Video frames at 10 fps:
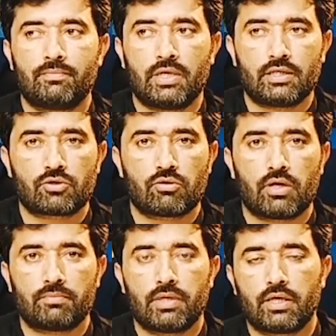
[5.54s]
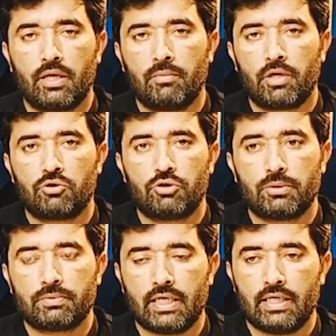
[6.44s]
इम्तियाज़ और आप देख रहे हैं मेरा
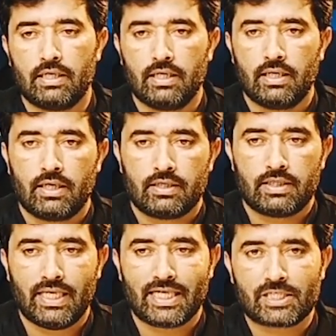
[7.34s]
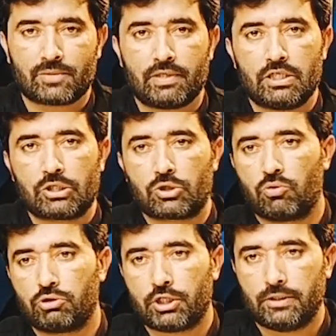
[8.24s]
यूट्यूब चैनल दी एक्सपर्ट
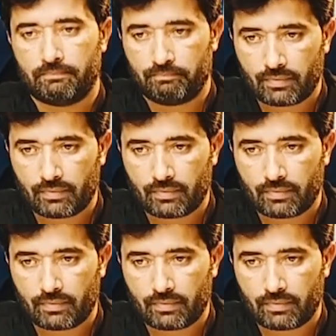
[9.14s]
सोलूशन